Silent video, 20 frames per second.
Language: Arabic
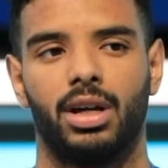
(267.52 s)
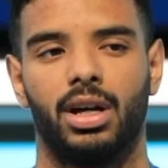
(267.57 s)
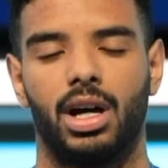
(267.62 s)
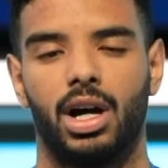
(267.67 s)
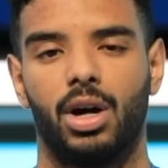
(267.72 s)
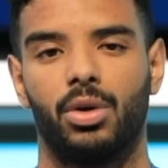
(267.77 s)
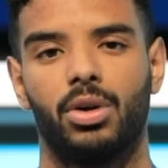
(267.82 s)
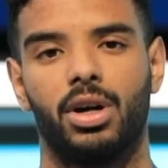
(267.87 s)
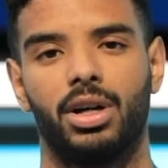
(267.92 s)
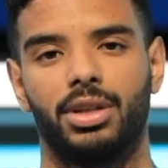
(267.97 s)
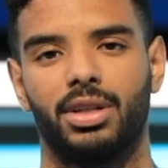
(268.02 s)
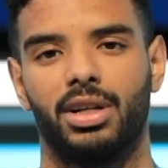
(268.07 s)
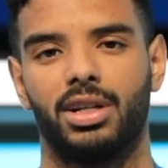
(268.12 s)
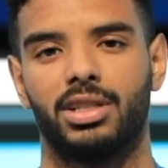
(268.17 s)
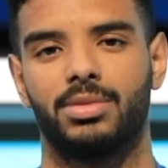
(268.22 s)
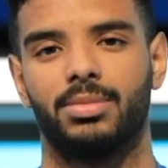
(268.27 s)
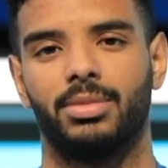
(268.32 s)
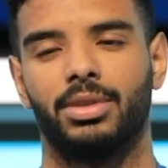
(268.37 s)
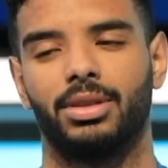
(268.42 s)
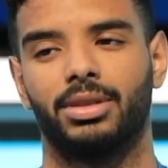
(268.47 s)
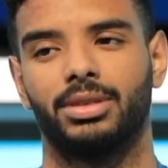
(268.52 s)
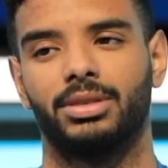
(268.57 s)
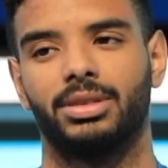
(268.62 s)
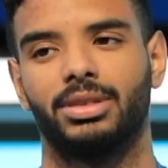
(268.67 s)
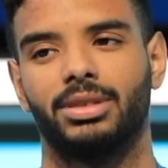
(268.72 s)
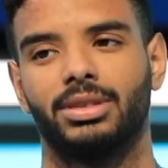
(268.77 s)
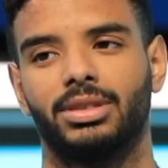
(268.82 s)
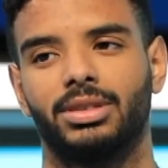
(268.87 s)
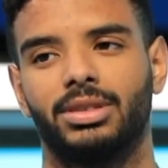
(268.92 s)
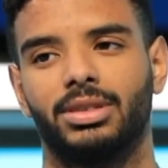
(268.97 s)
اوقات حاسمه
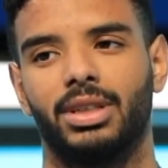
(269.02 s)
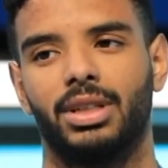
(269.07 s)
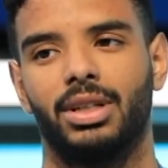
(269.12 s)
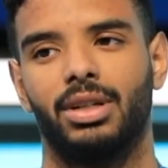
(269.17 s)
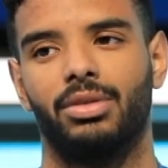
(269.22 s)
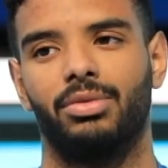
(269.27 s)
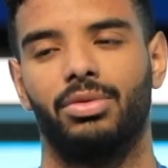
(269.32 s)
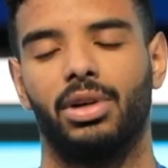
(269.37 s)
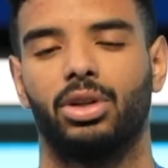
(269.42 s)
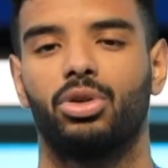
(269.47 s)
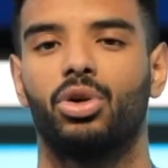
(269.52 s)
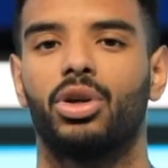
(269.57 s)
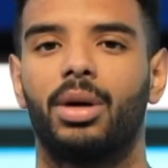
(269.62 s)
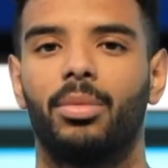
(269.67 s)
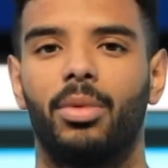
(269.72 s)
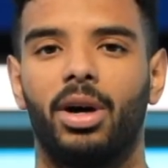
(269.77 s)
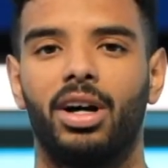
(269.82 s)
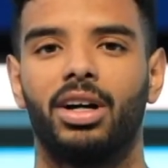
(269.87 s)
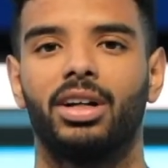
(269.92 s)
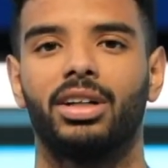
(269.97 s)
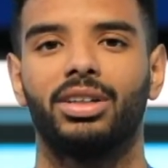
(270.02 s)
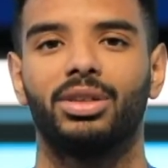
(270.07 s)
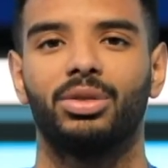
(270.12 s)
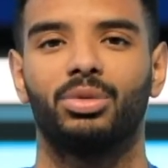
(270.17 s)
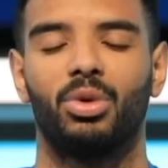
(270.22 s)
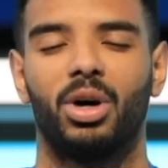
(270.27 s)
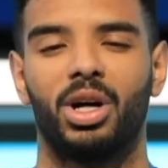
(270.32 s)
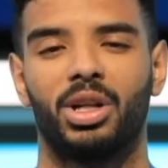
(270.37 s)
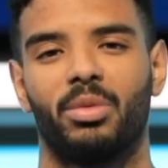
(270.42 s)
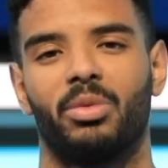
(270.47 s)
فالكره معاي
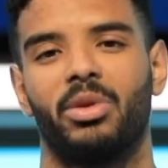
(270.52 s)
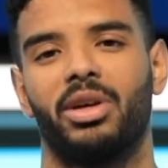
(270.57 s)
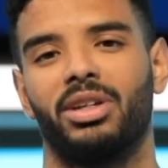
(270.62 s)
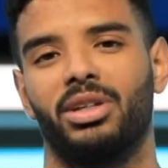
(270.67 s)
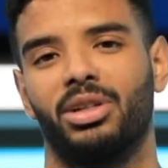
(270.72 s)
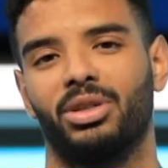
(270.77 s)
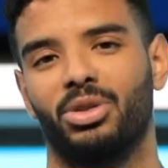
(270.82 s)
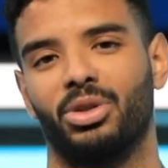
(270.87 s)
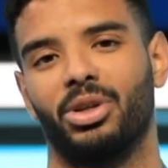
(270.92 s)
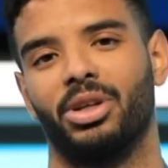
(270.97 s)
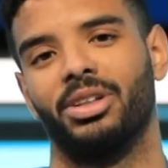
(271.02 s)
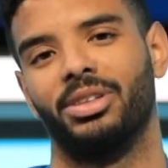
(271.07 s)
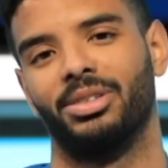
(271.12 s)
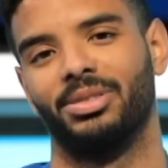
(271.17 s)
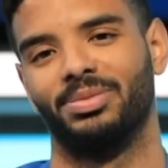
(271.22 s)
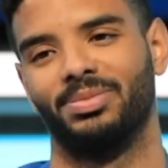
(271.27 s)
وانا مضيع الكره